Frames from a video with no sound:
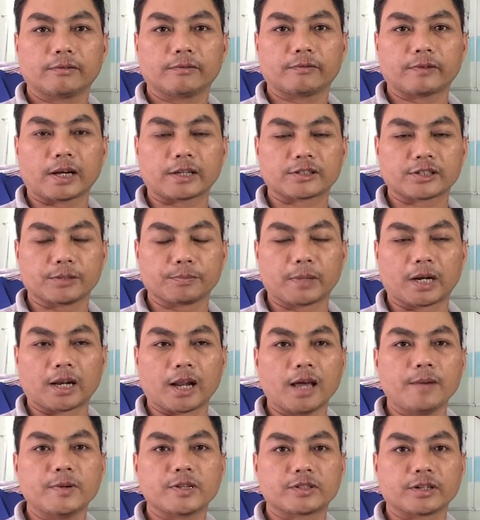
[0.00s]
và sự mình
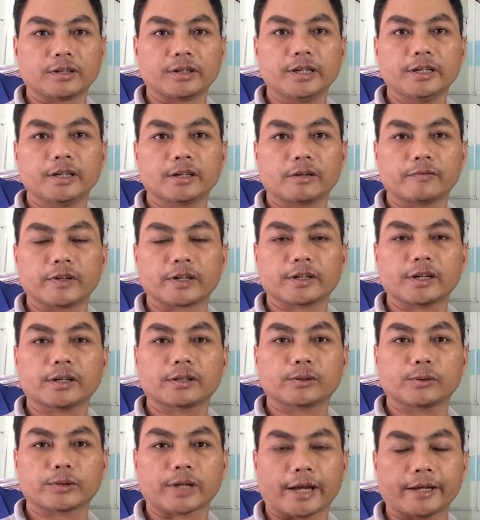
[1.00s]
để mình xử lý cho công việc rất
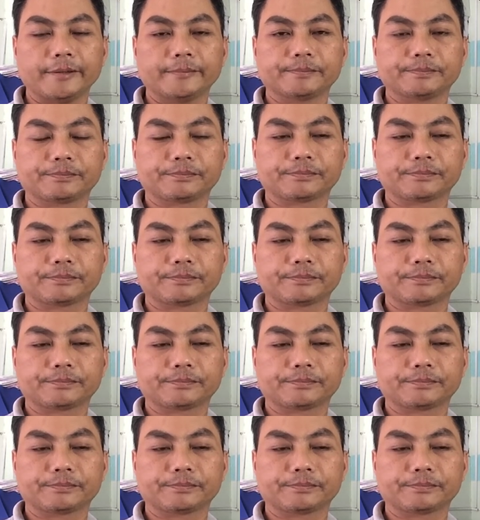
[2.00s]
trôi chảy